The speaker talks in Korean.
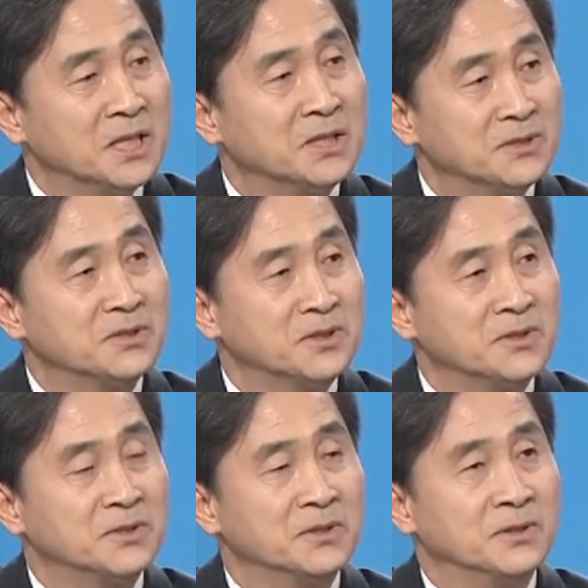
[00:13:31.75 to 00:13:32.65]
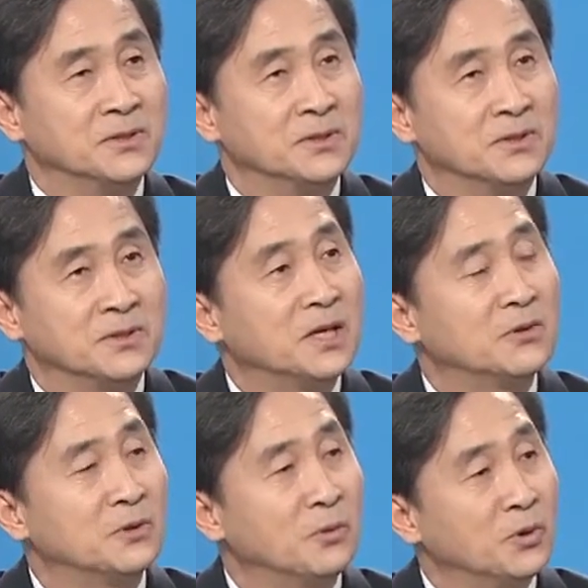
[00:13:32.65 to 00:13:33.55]
그런 그
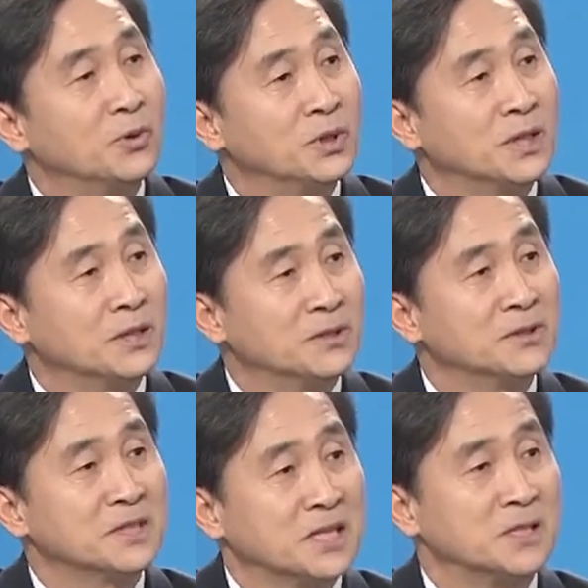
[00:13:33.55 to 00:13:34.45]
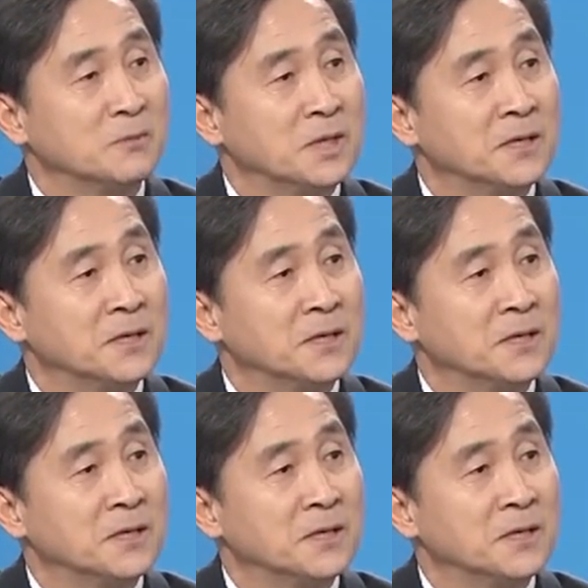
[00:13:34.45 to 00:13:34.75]
태도를 보이고 있다는 것은 사실입니다.